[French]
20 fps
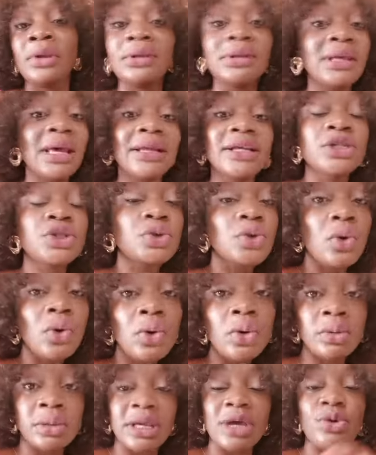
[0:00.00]
il y a des
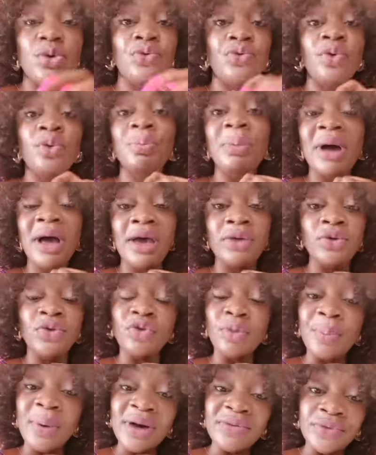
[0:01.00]
choses qu'elle ne veut pas, elle ne
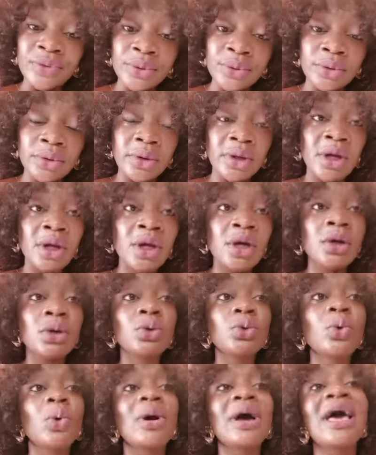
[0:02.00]
veut pas vendre.
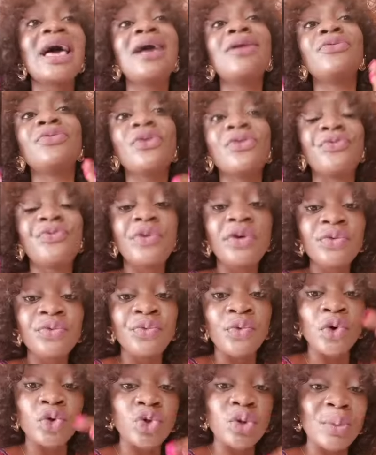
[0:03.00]
Donc elle veut vendre
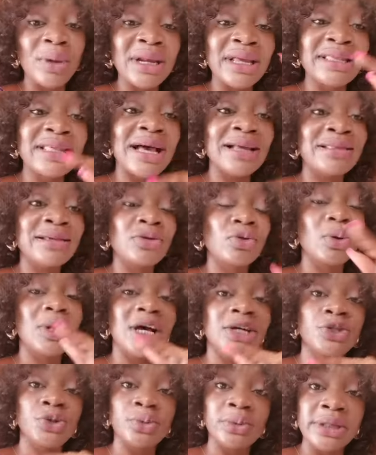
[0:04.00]
forcément les articles de
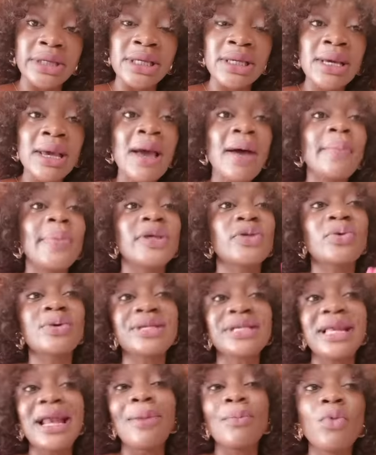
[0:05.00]
la Turquie parce que
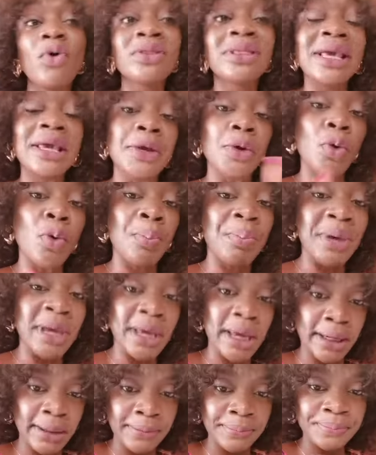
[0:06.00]
c'est la mode
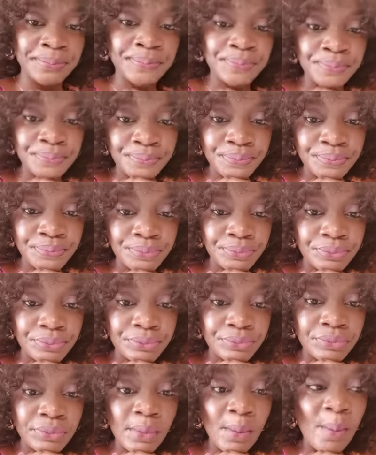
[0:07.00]
européenne.
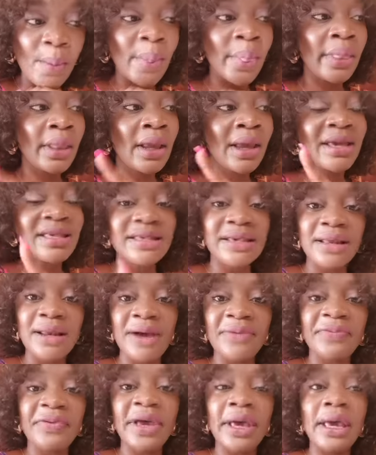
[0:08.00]
Qu'est-ce qu'elle
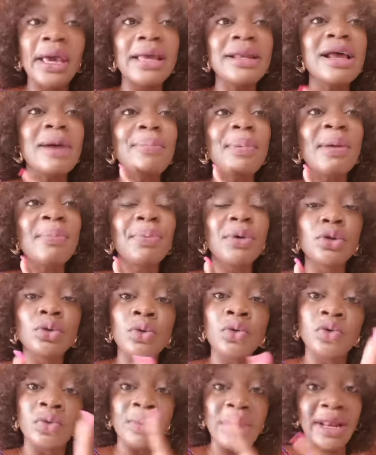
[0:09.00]
a fait Elle n'a pas pris
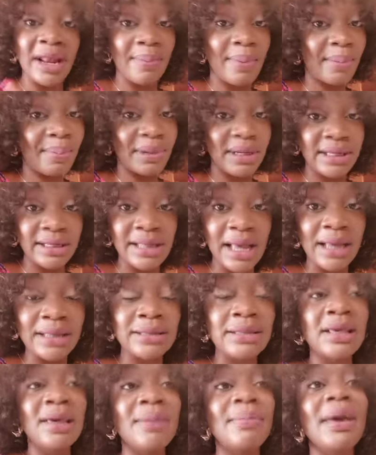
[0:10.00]
non seulement elle n'a pas pris les
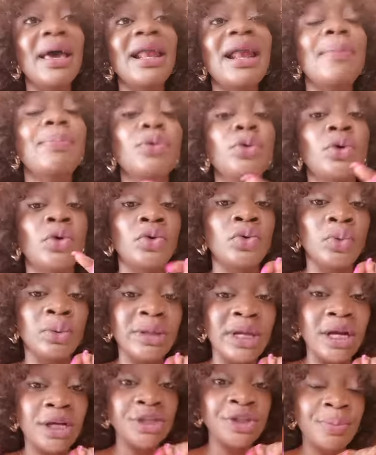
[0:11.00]
articles, mais elle a pris le
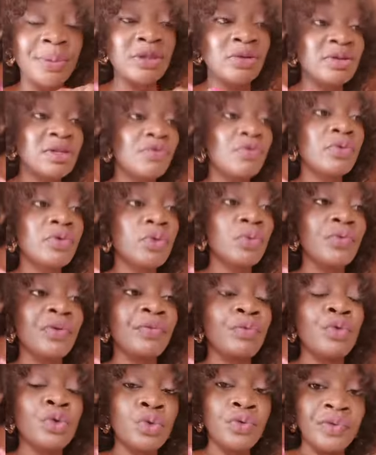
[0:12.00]
réseautage. Parce que si vous
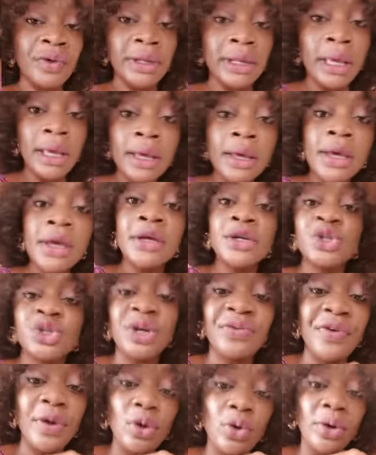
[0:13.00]
vous, souvenez,
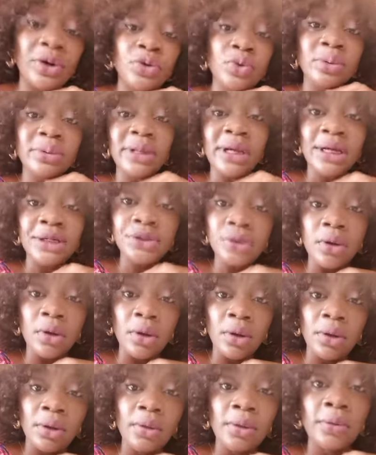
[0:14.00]
j'ai fait le réseautage
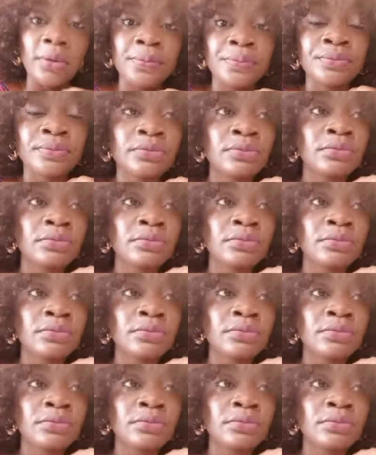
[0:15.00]
en